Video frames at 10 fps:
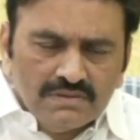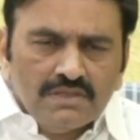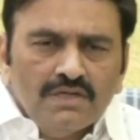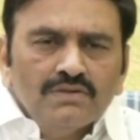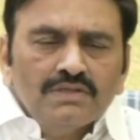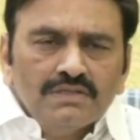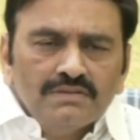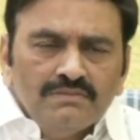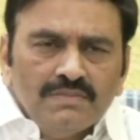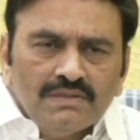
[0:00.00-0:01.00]
కానుక్కి
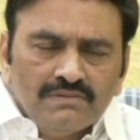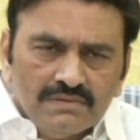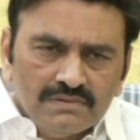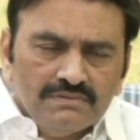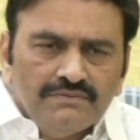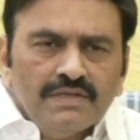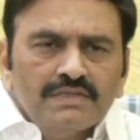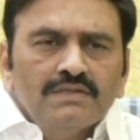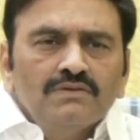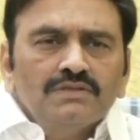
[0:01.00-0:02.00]
మనం
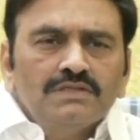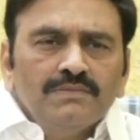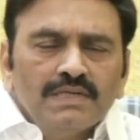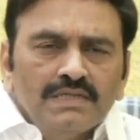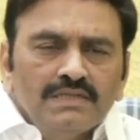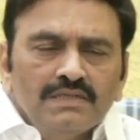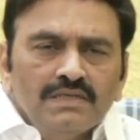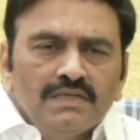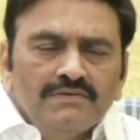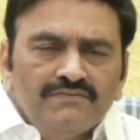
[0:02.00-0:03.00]
ఫంక్షన్కి వచ్చి మనకి ఏదన్నా
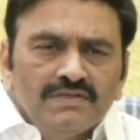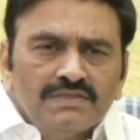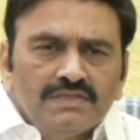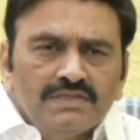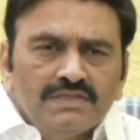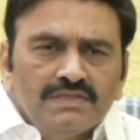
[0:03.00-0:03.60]
గిఫ్ట్ ఇస్తే